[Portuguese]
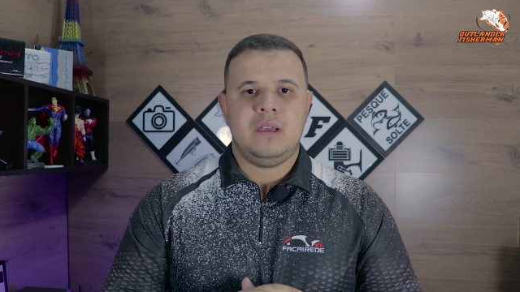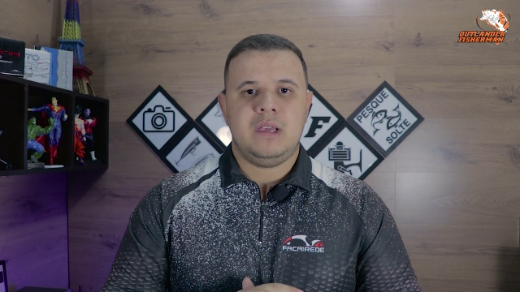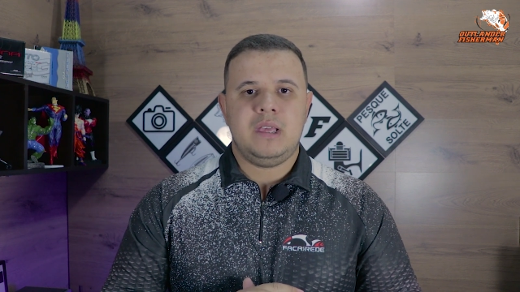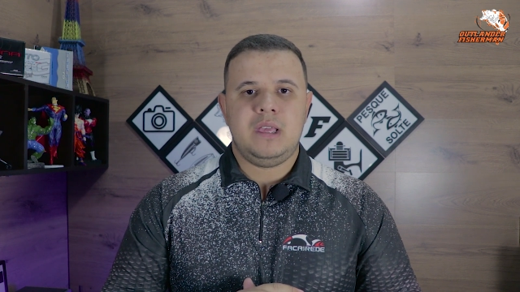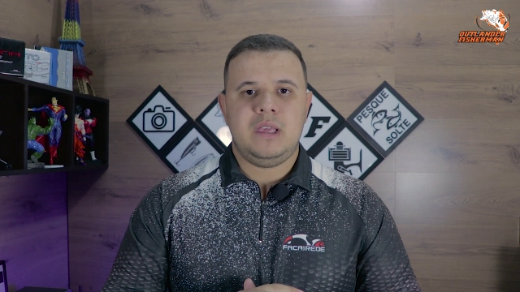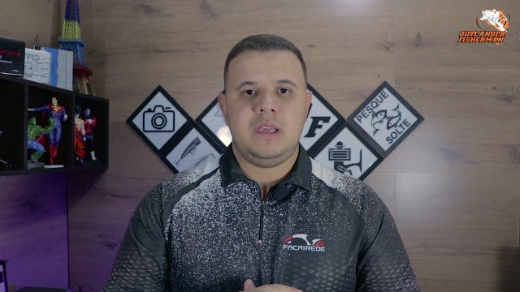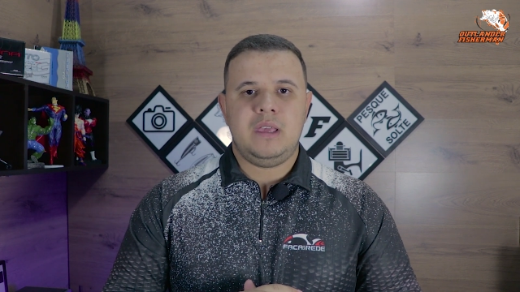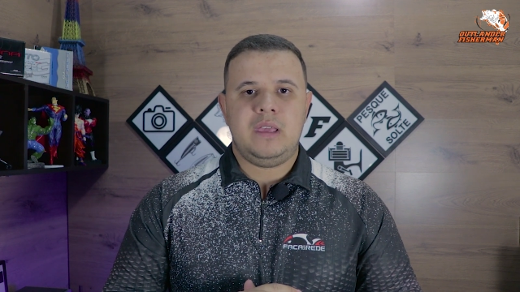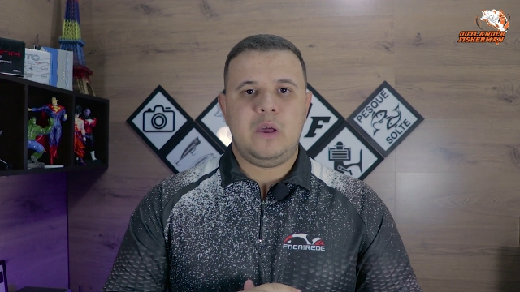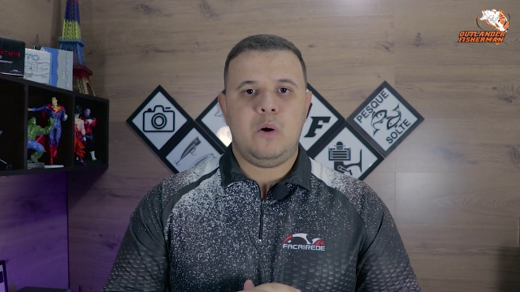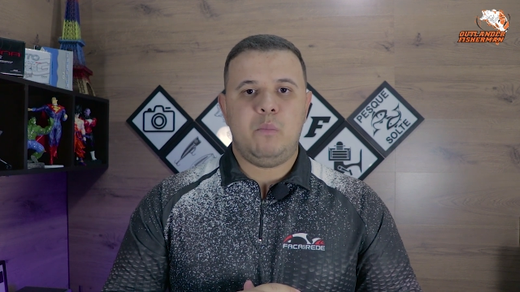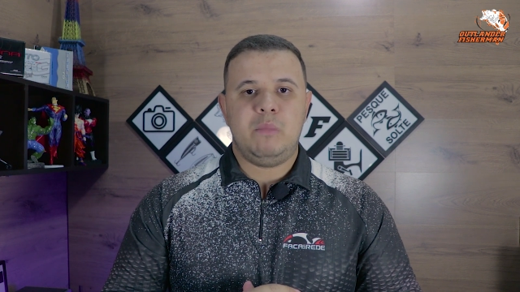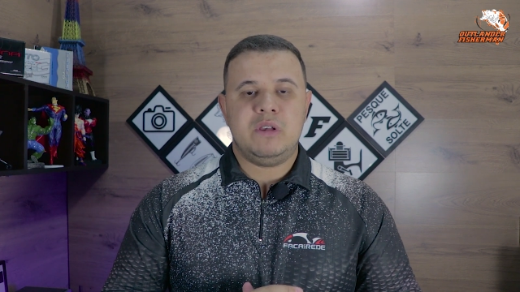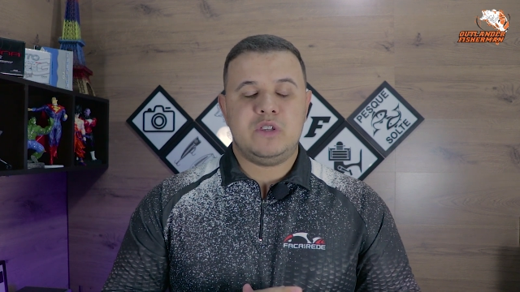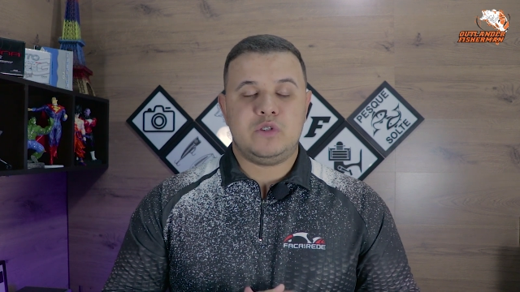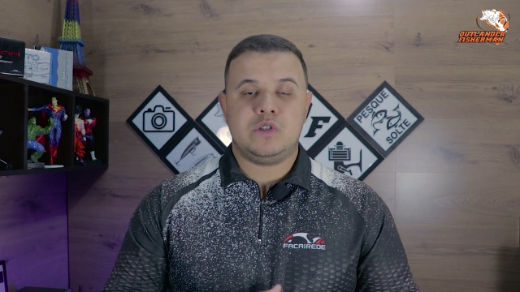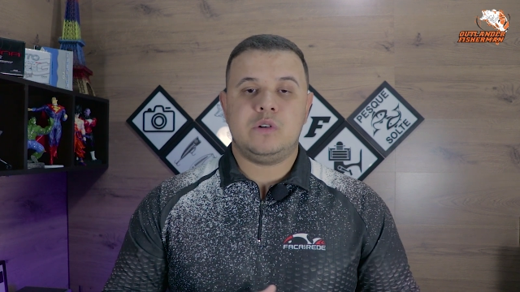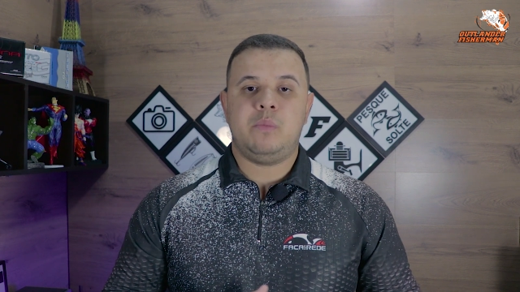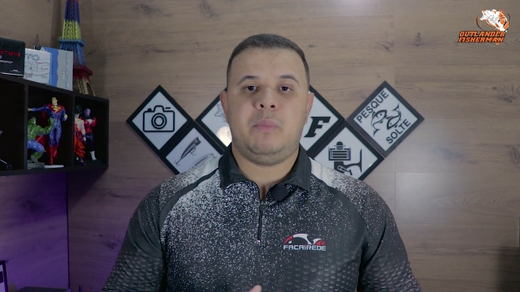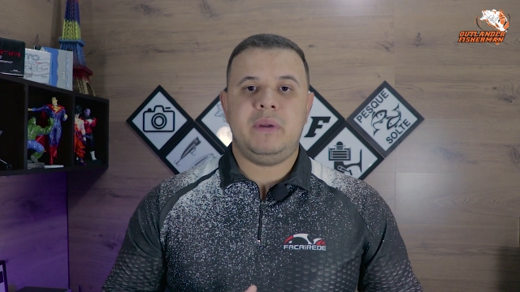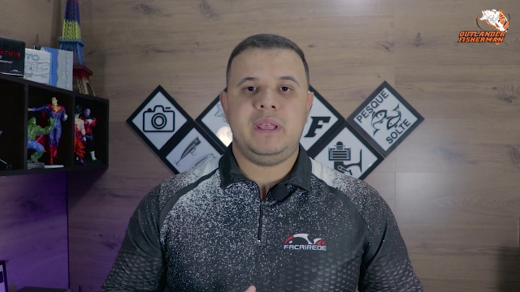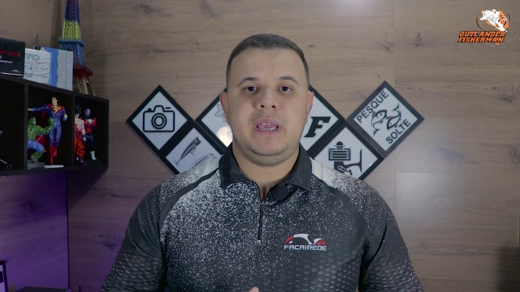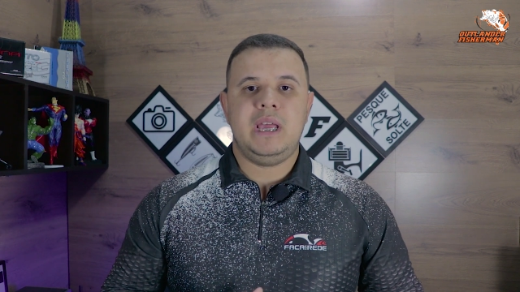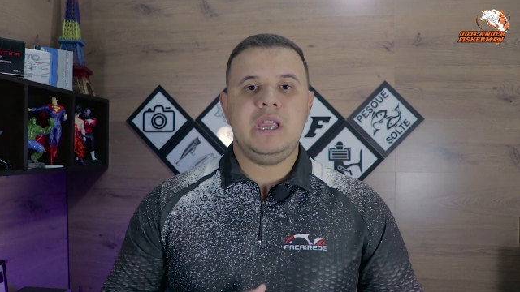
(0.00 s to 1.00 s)
e eu me
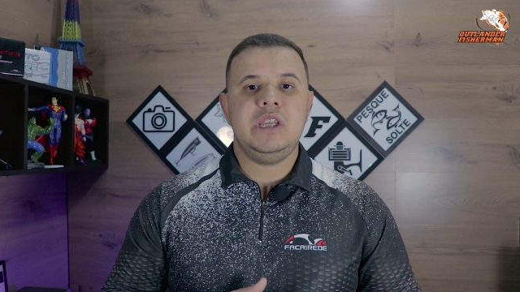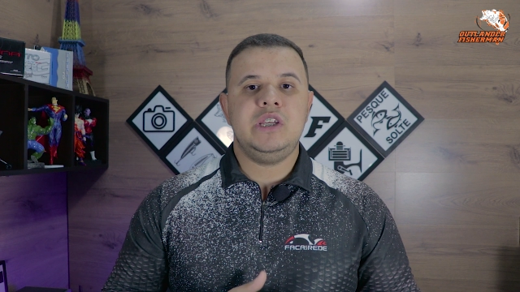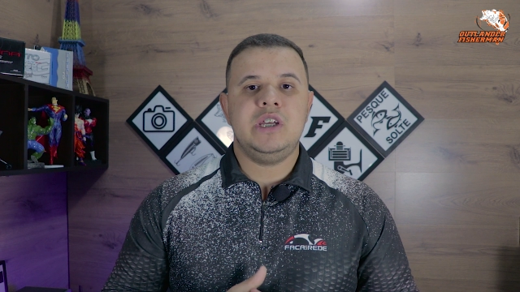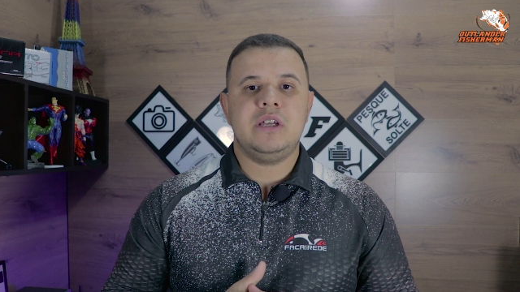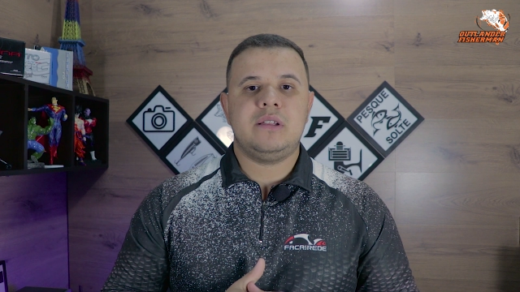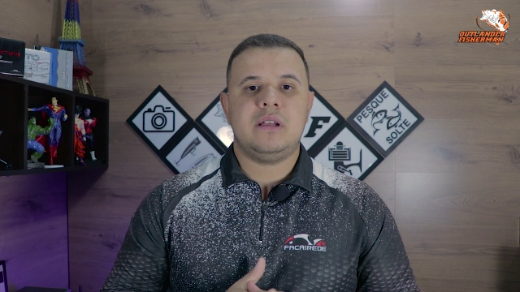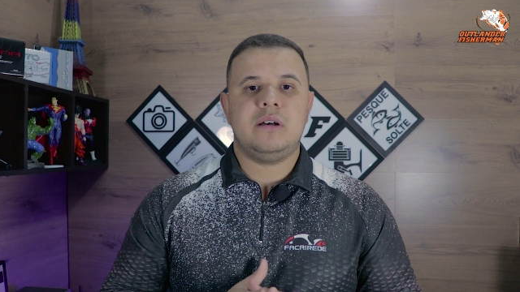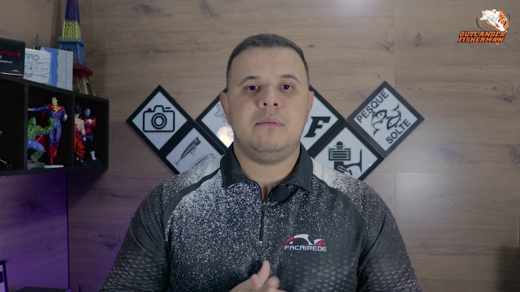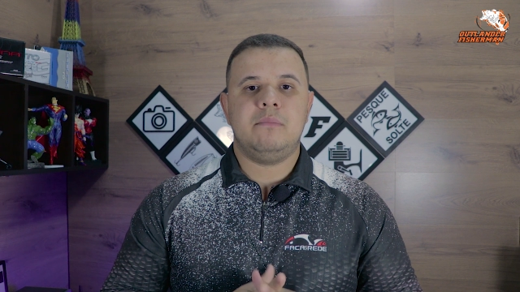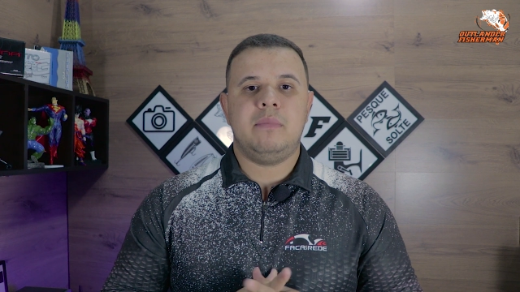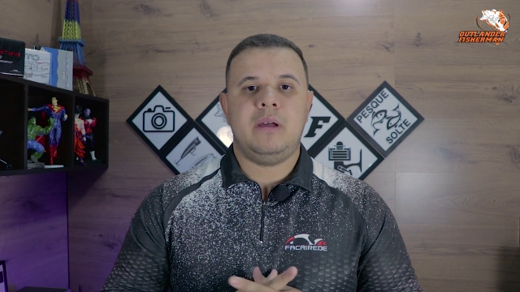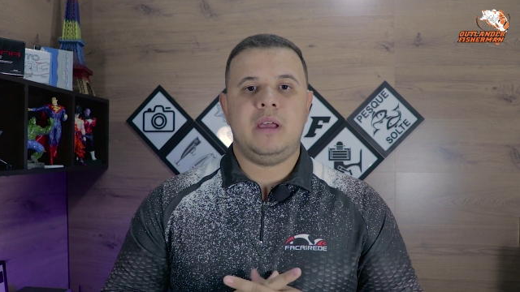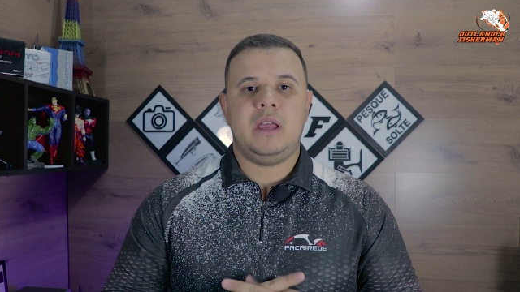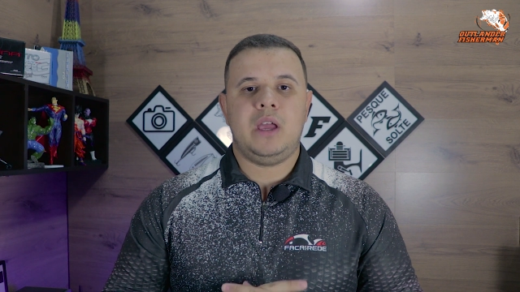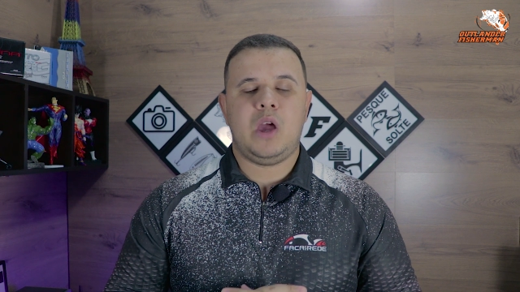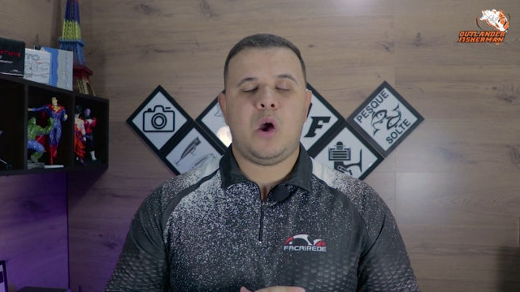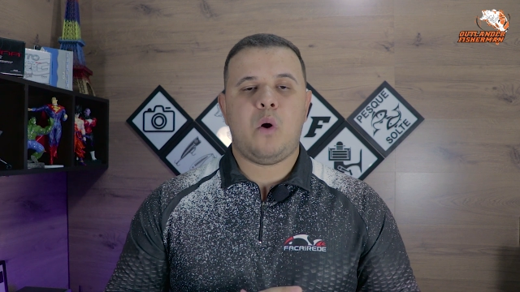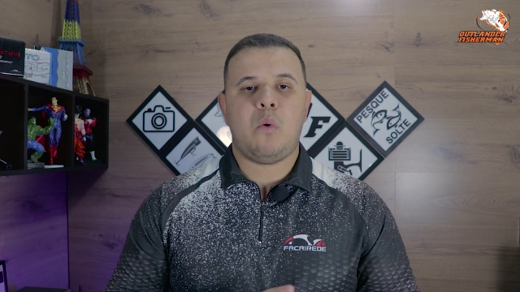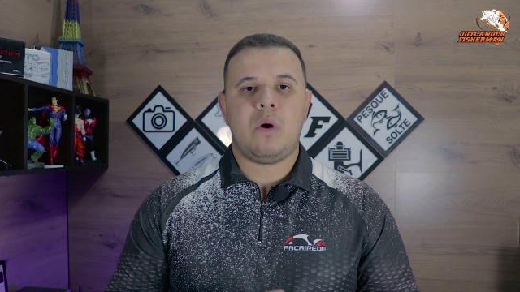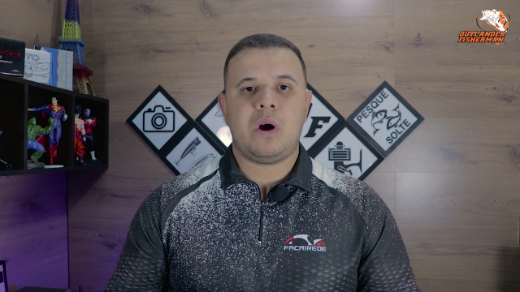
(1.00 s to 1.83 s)
surpreendi também